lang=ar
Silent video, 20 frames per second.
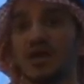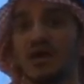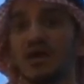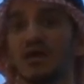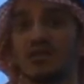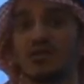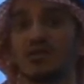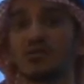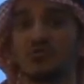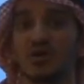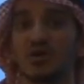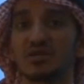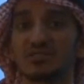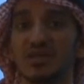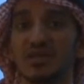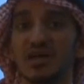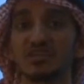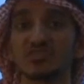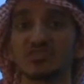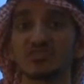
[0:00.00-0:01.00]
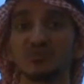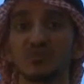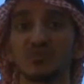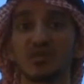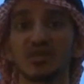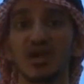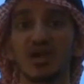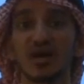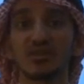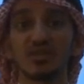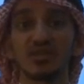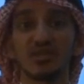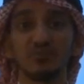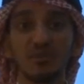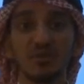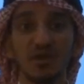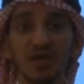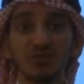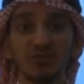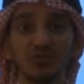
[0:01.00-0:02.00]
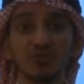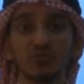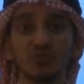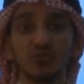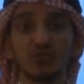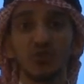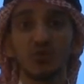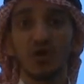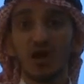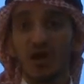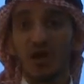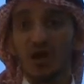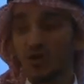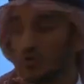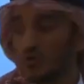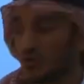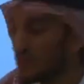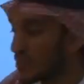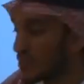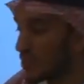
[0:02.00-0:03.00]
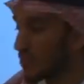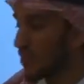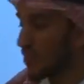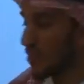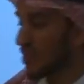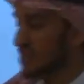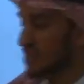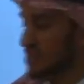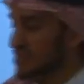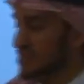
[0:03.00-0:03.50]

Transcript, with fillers: اللي هو التعصب الرياضي بحيث انه هو مثلا